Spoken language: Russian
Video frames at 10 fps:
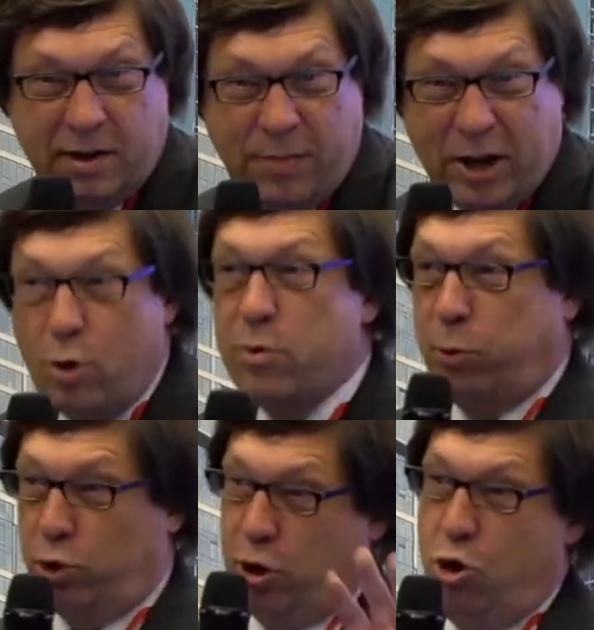Потом он
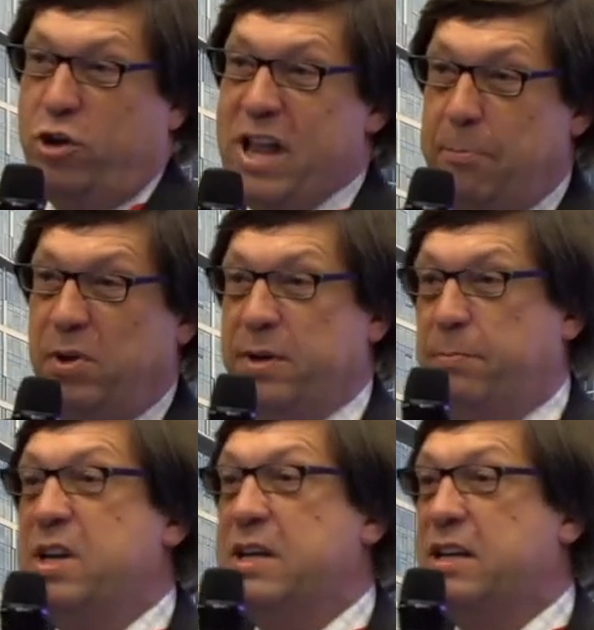просто лег на пол и,
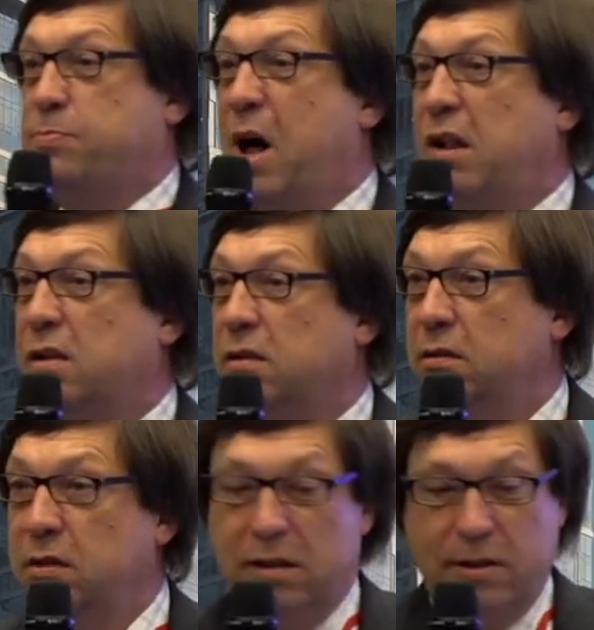и, и спал.
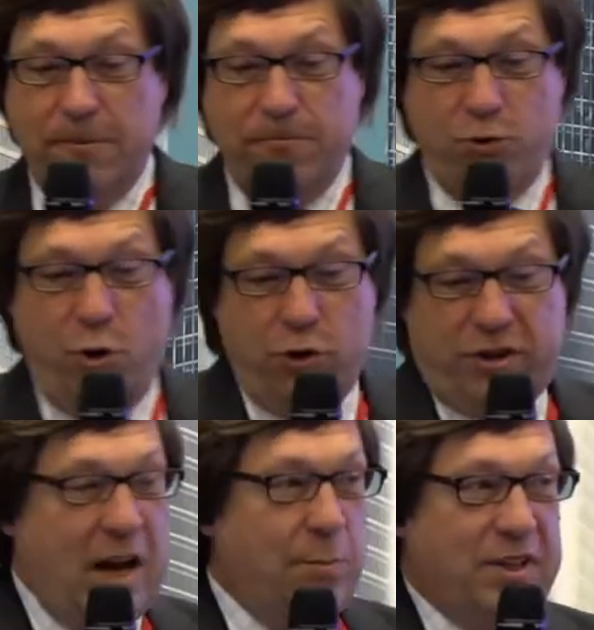Ну вот
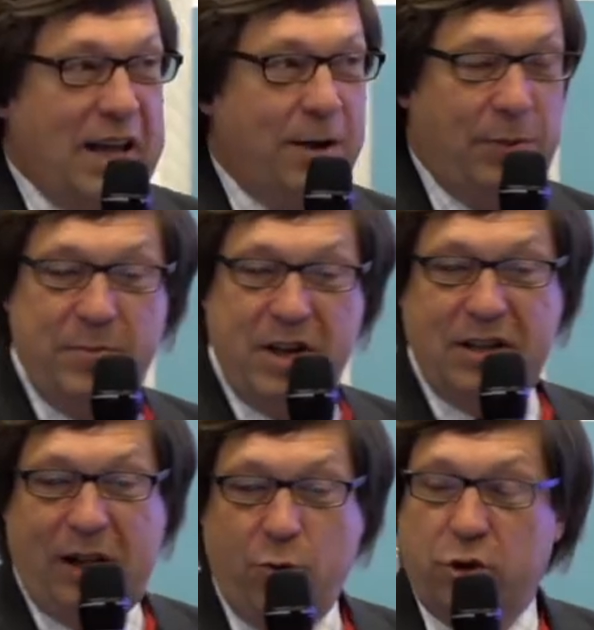как бы так
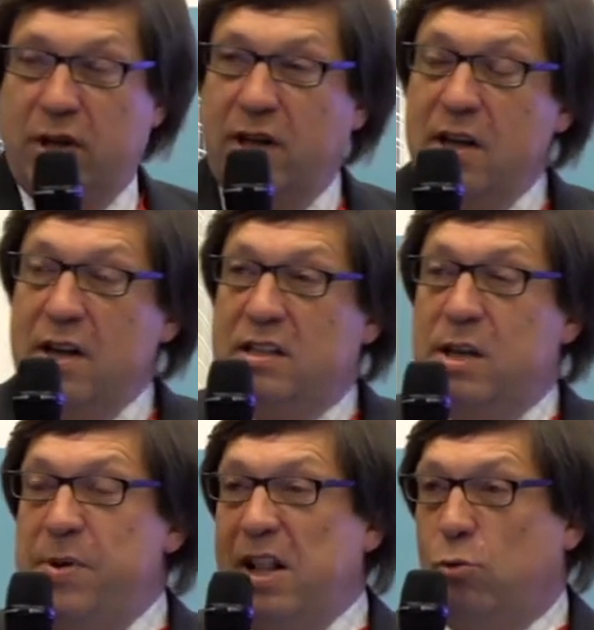примерно работали.
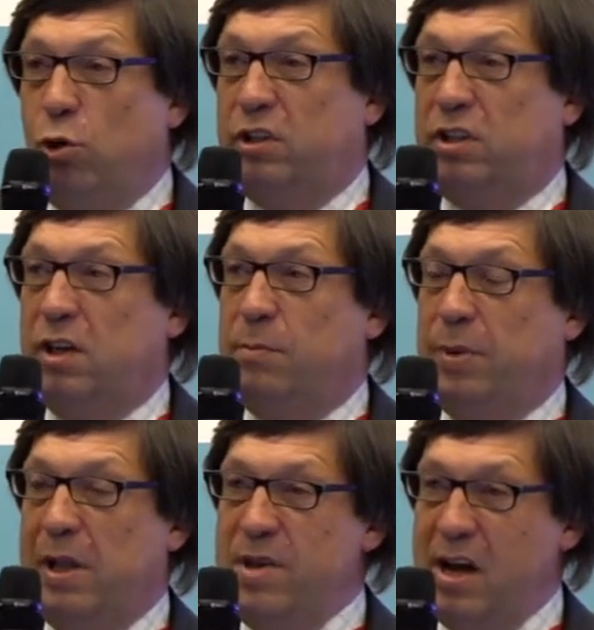Теперь от
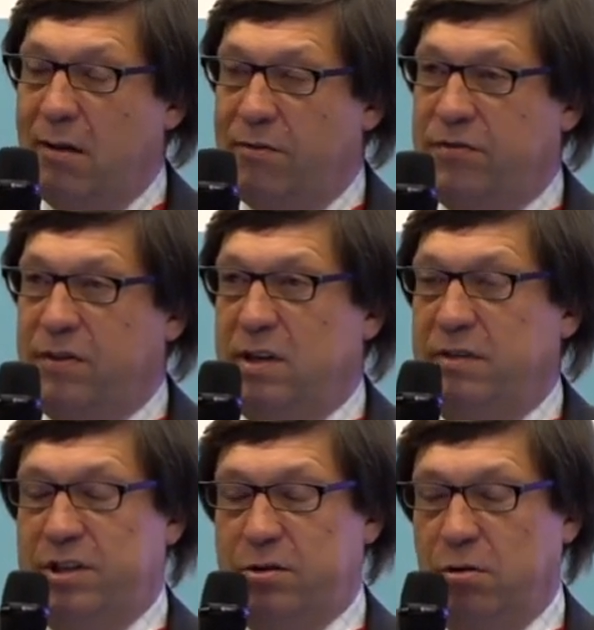примеров
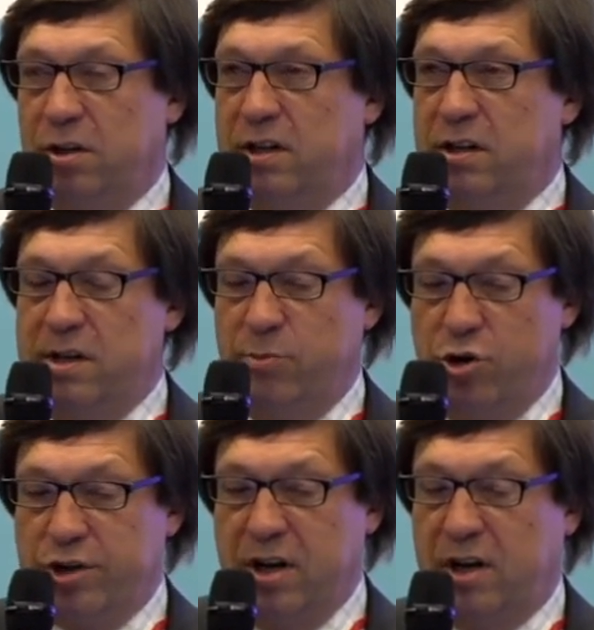веселых
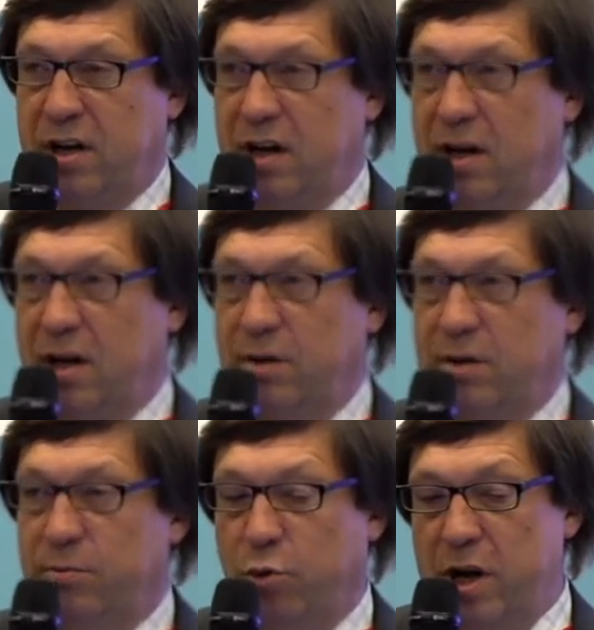немножко к
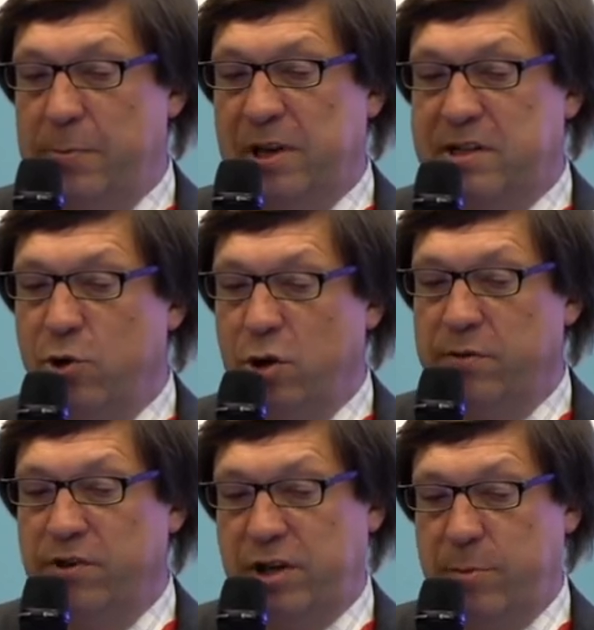более
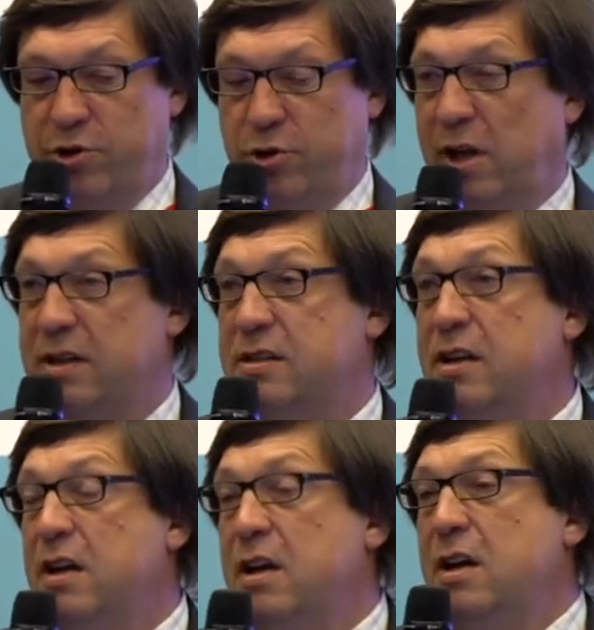приземленным вещам еще раз –